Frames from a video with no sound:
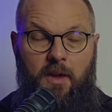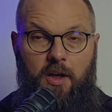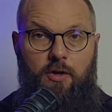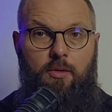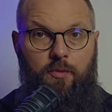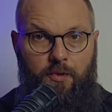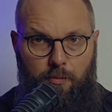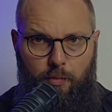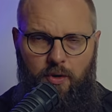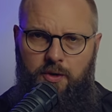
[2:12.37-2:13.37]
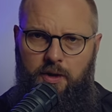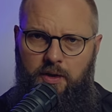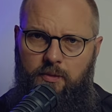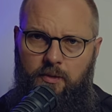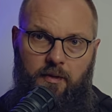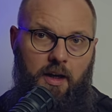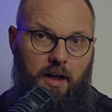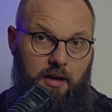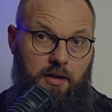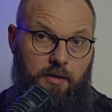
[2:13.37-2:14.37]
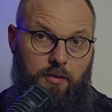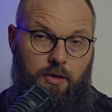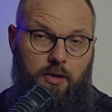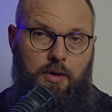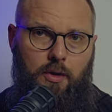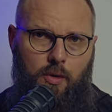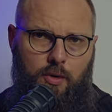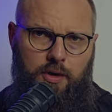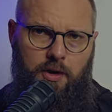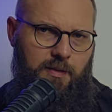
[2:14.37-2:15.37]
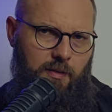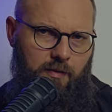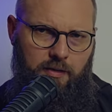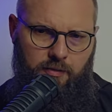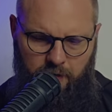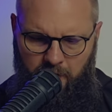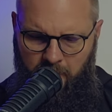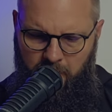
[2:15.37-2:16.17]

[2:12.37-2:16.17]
Czyli mówi mocne słowa, ale jednocześnie gorzkie słowa, których